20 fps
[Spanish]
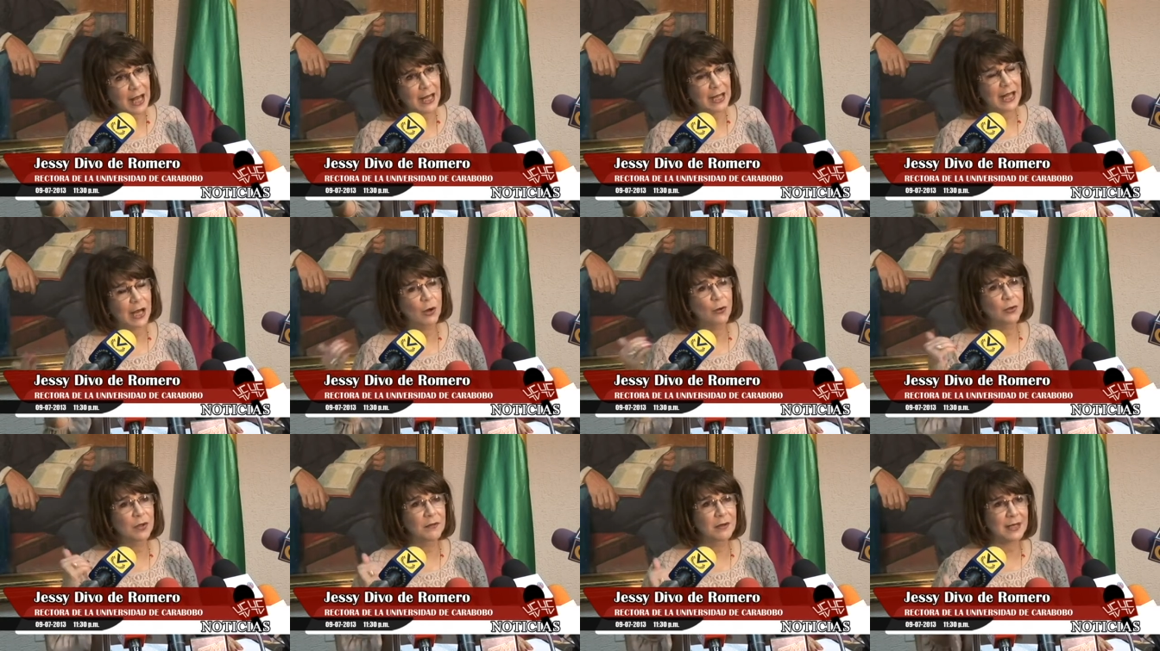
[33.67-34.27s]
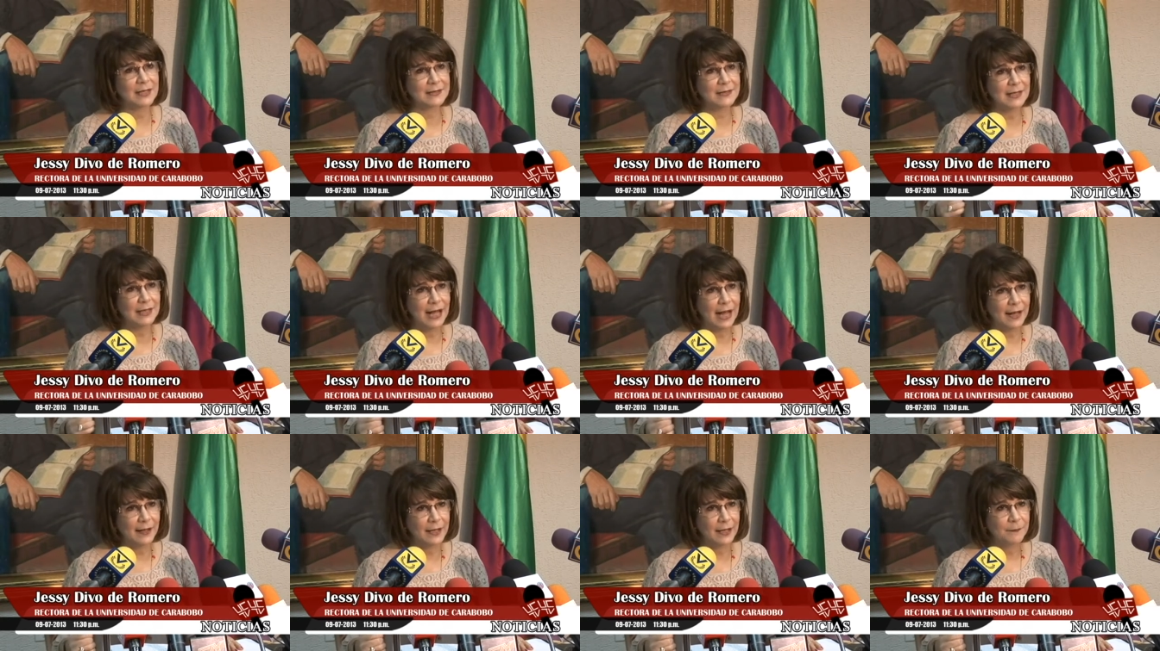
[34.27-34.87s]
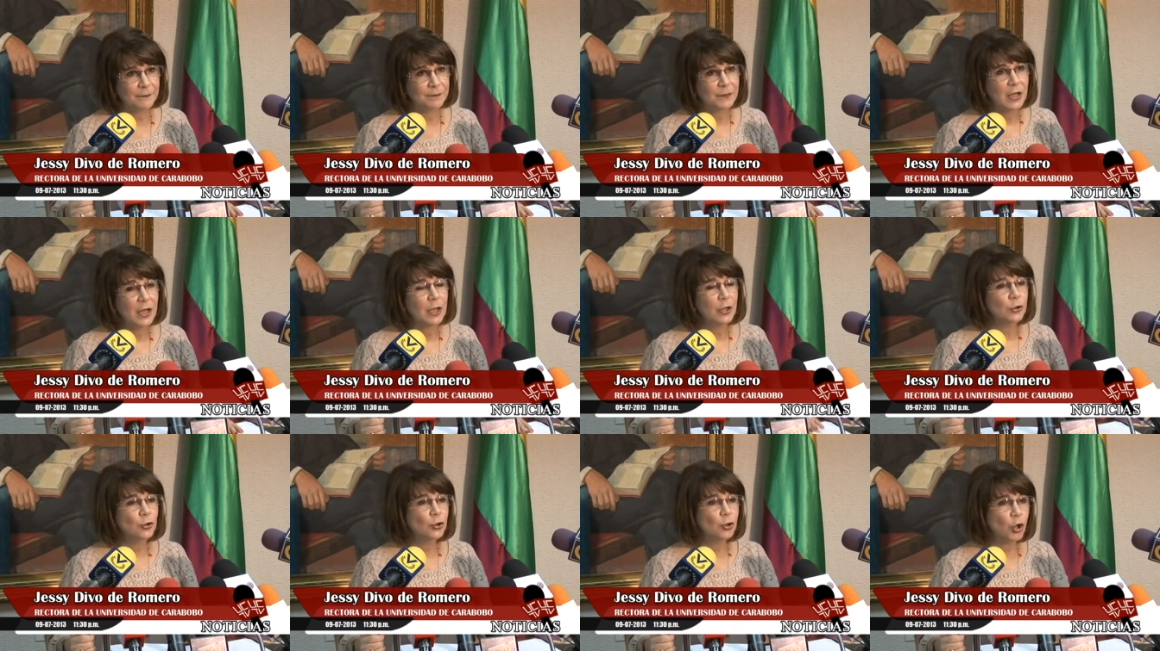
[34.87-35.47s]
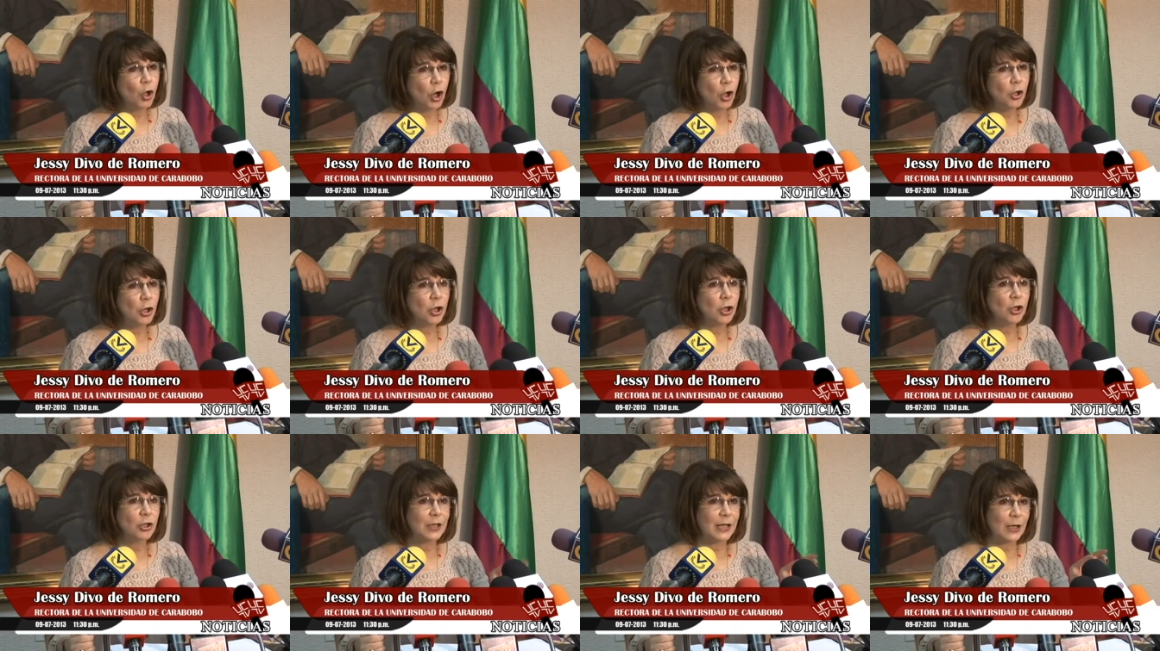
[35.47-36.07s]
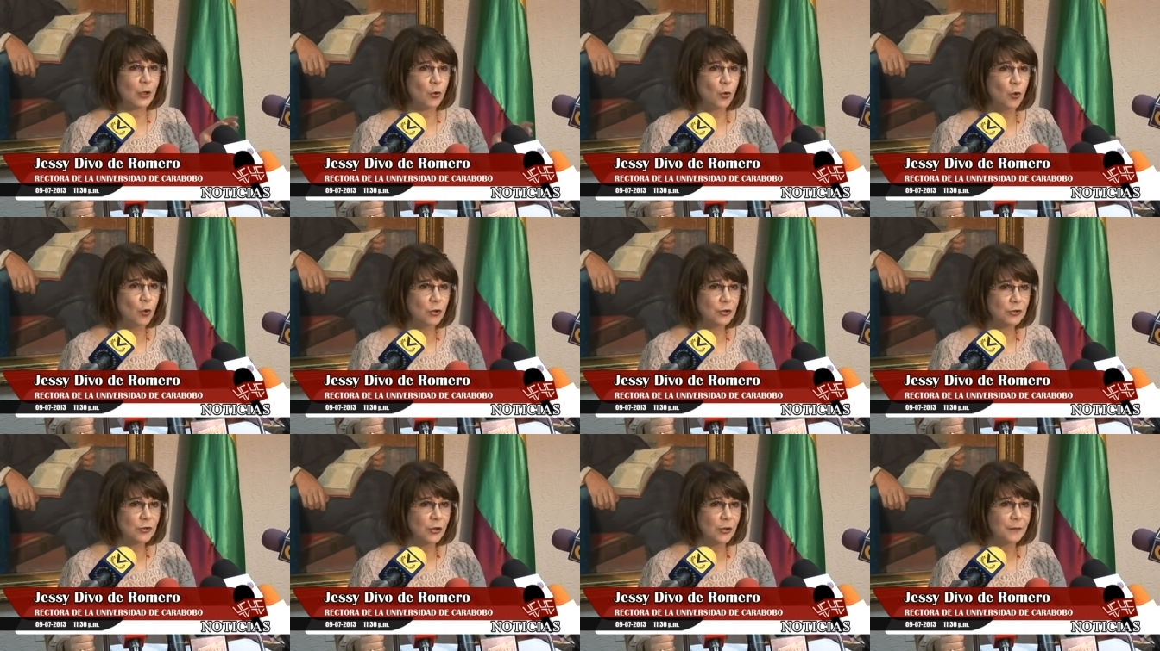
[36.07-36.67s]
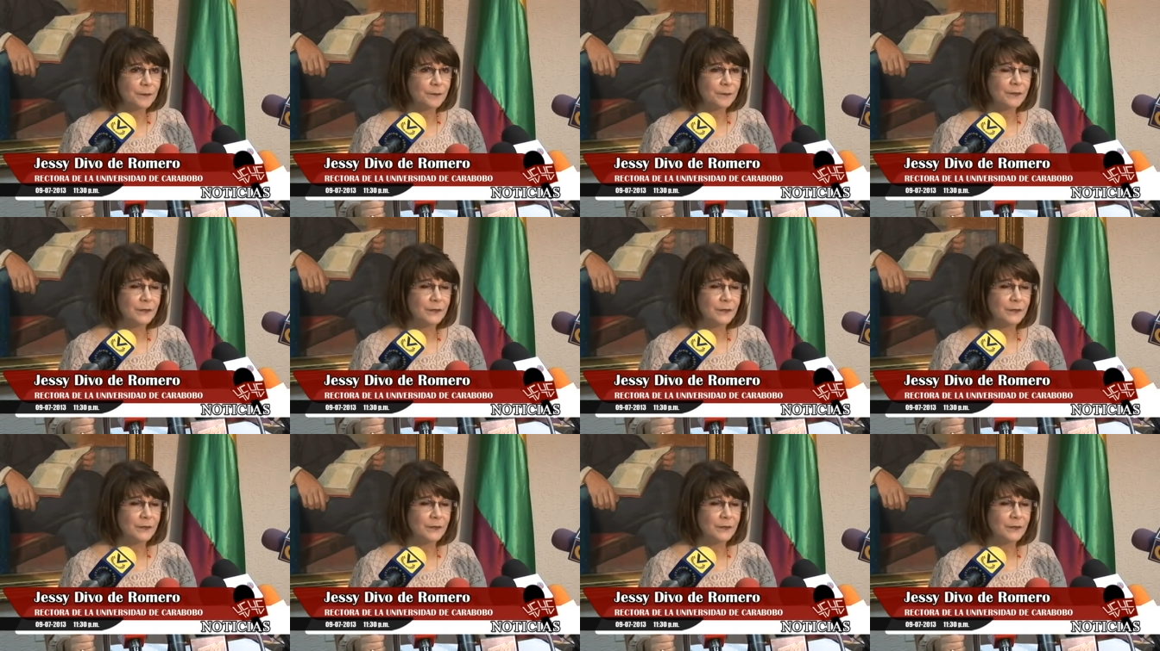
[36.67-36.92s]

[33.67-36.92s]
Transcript: a las universidades todos los recursos